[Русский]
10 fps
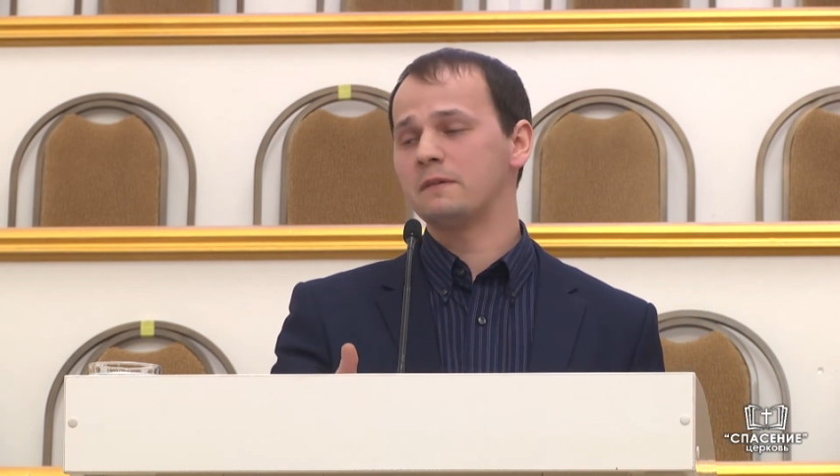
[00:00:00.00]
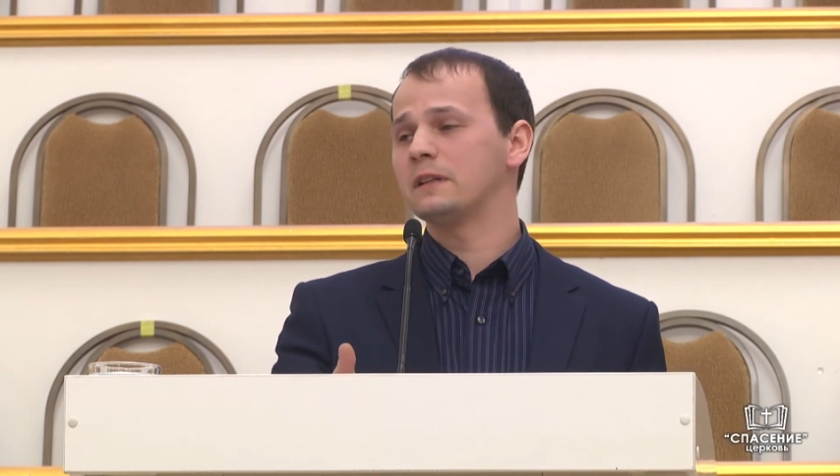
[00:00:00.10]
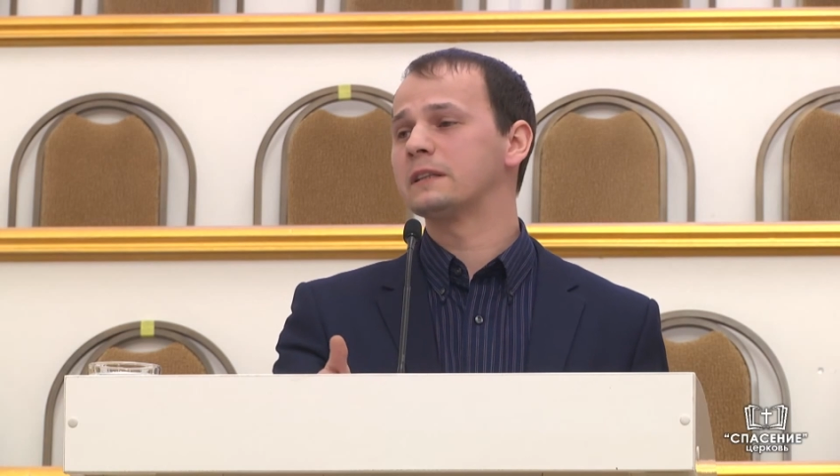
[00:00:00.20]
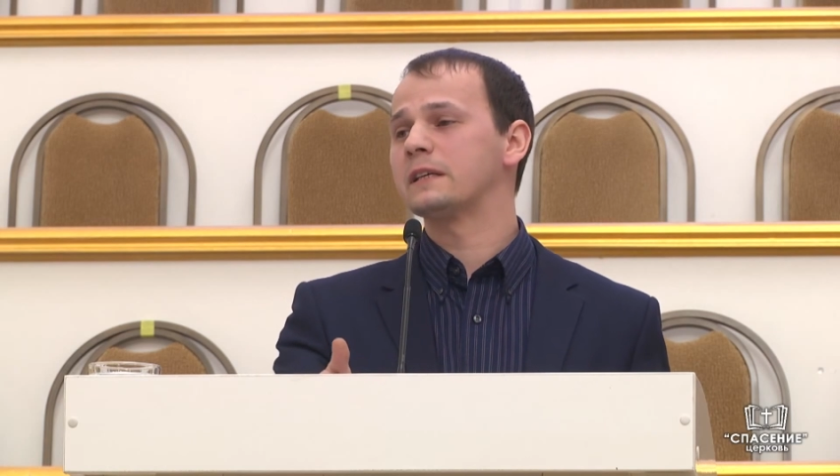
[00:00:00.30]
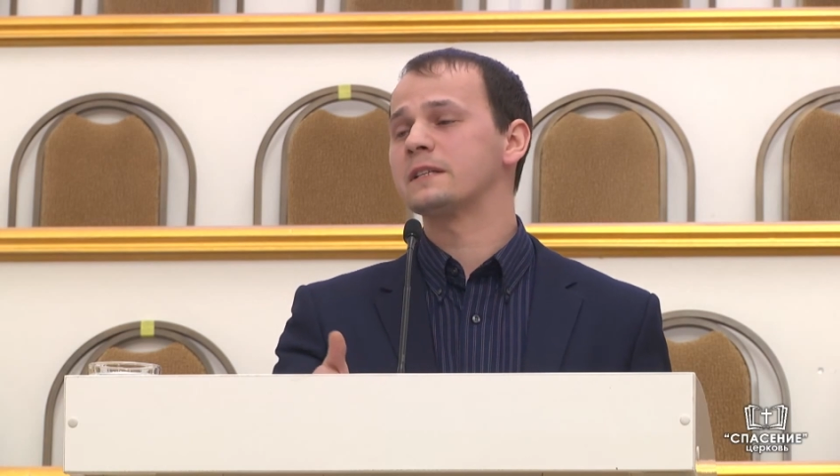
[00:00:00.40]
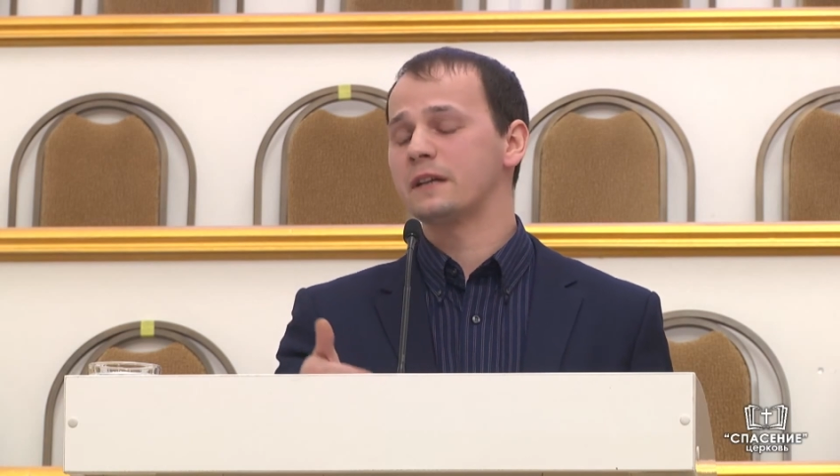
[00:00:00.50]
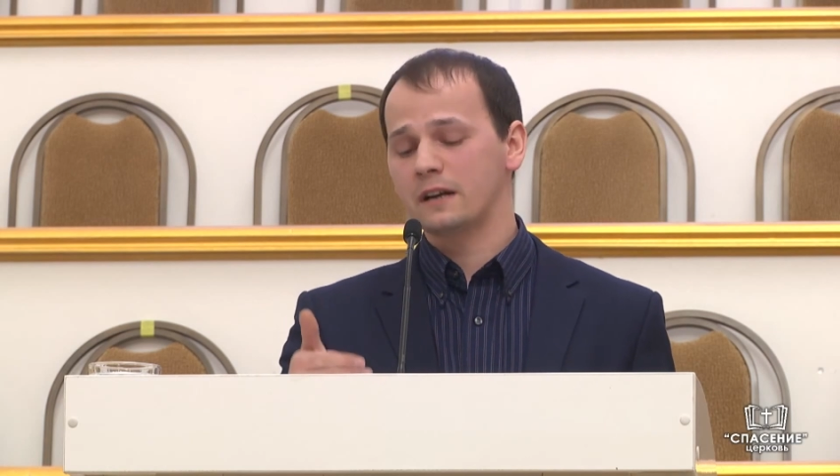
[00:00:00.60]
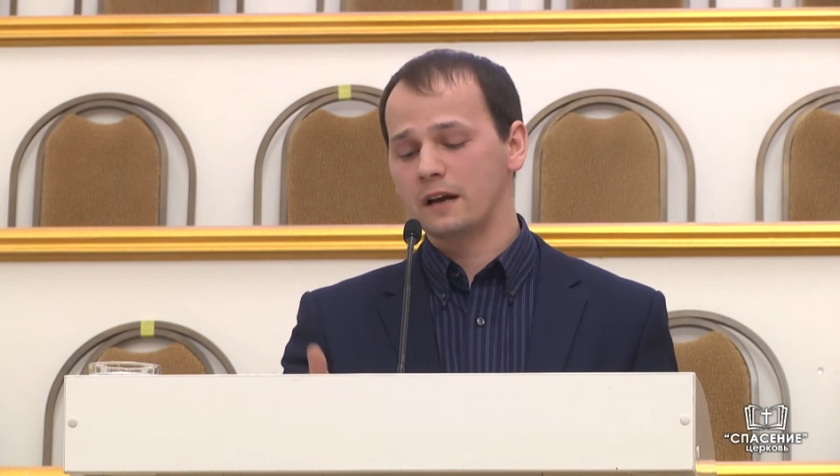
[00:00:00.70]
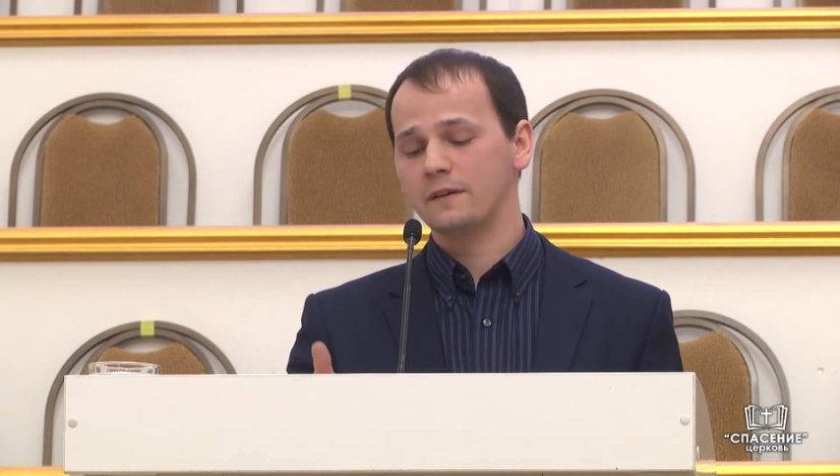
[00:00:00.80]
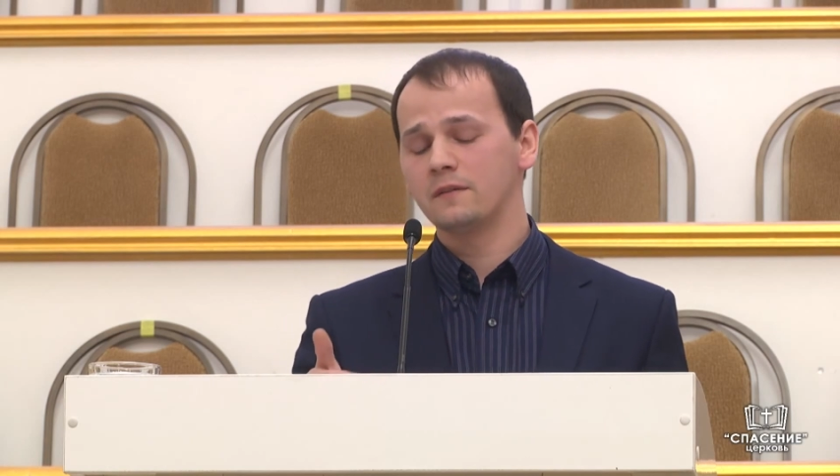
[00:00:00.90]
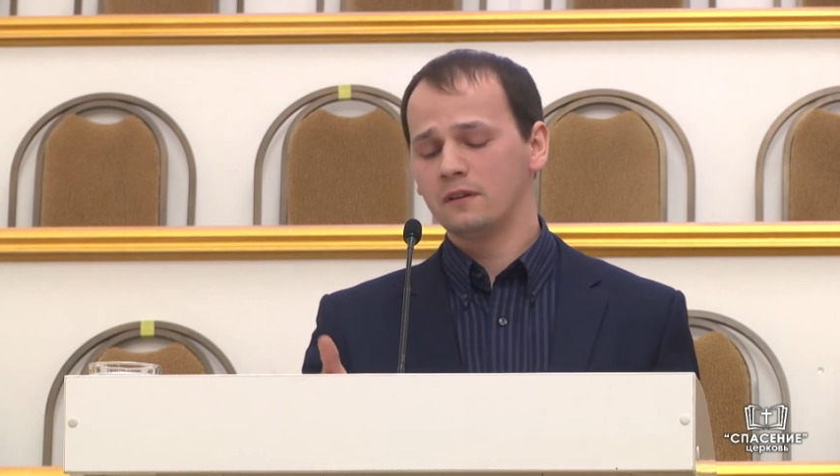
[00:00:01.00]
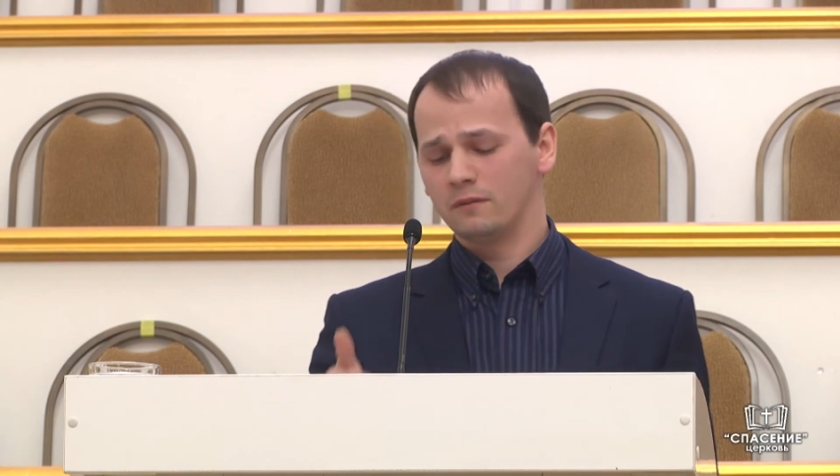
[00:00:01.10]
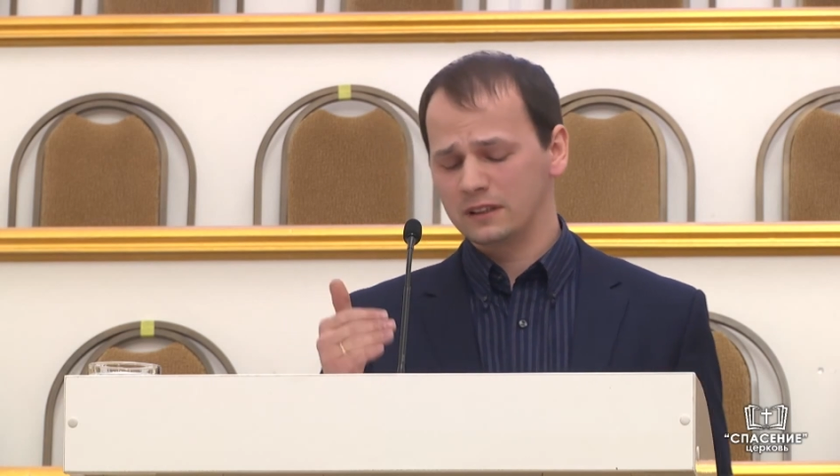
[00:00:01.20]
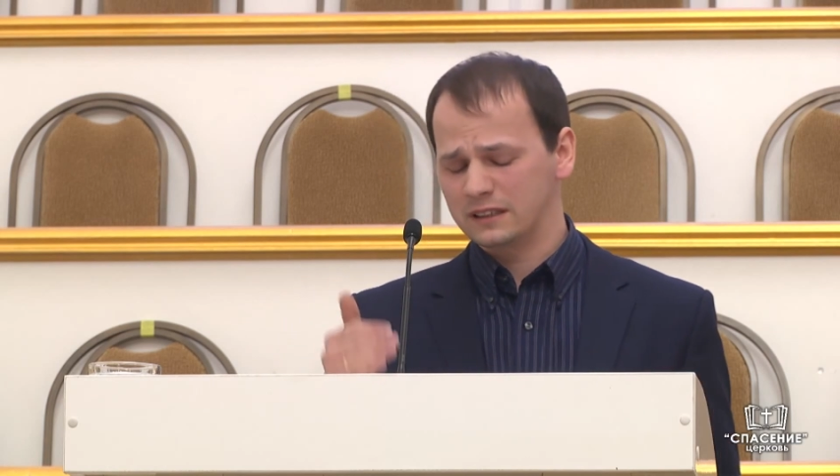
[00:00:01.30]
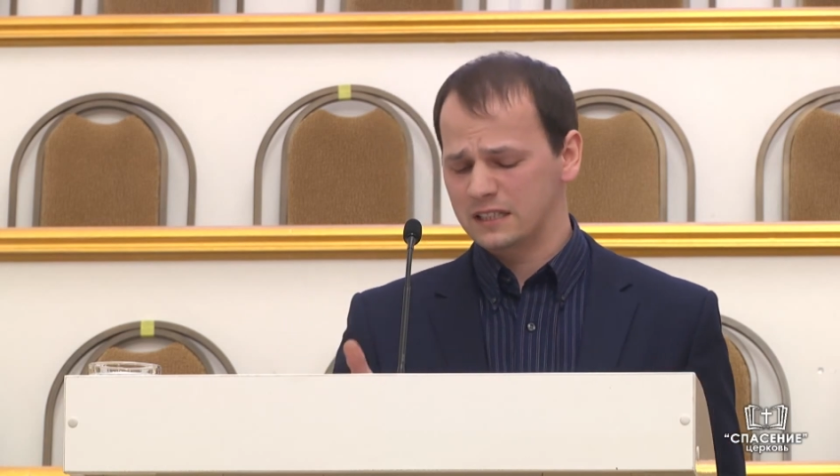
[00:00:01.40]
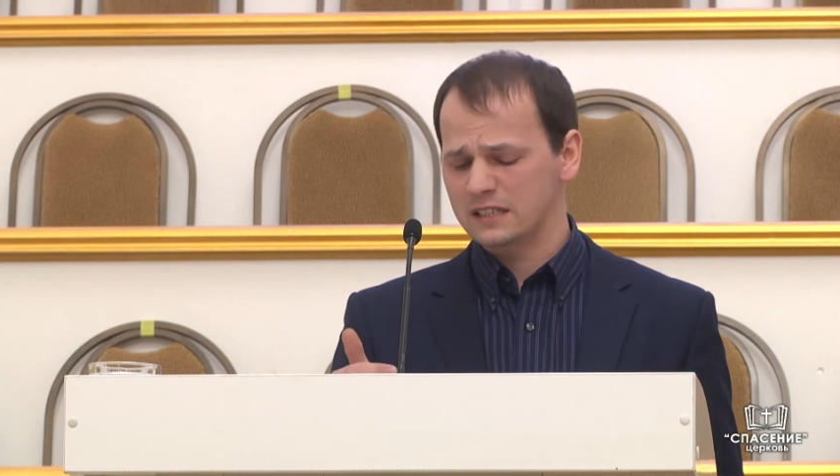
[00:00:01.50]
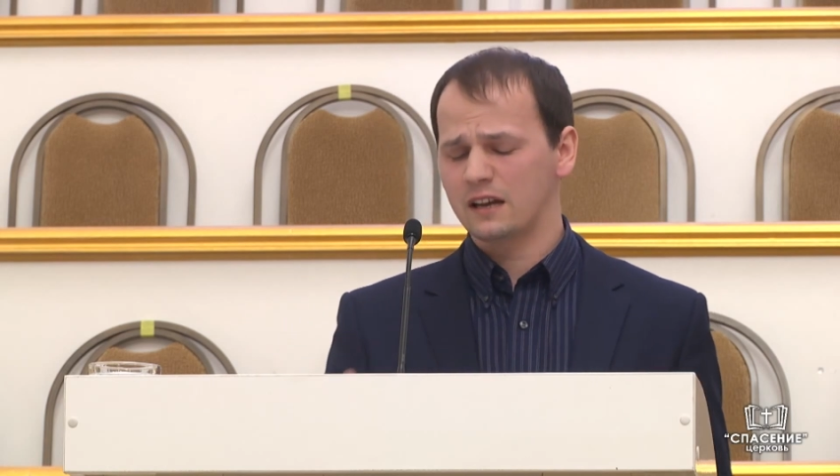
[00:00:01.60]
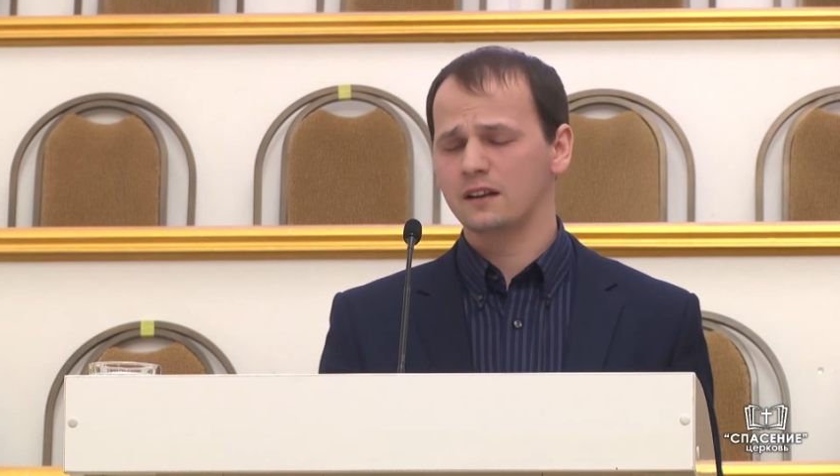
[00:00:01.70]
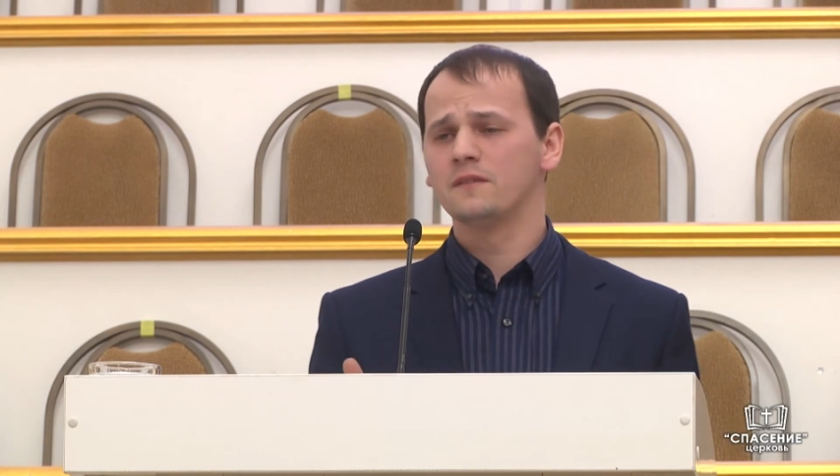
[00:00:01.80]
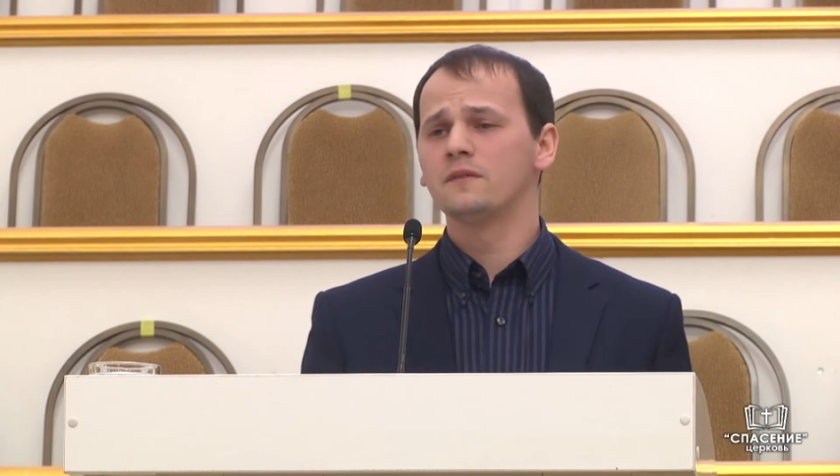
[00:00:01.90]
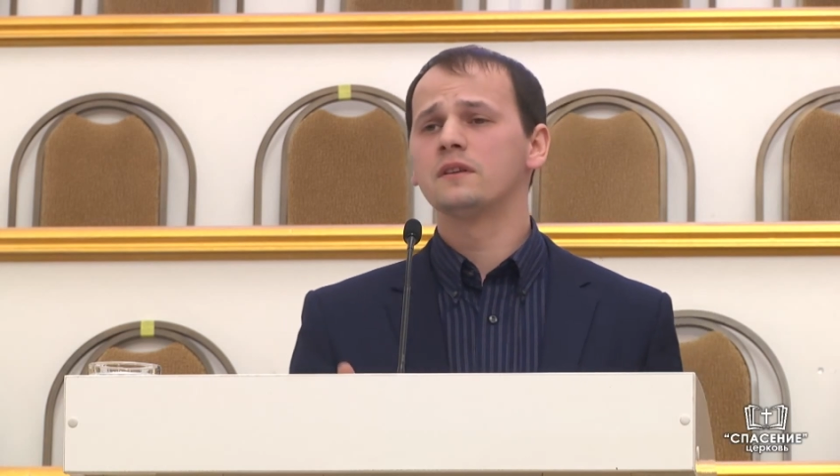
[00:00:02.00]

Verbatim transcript: Валтасара – Валтасар,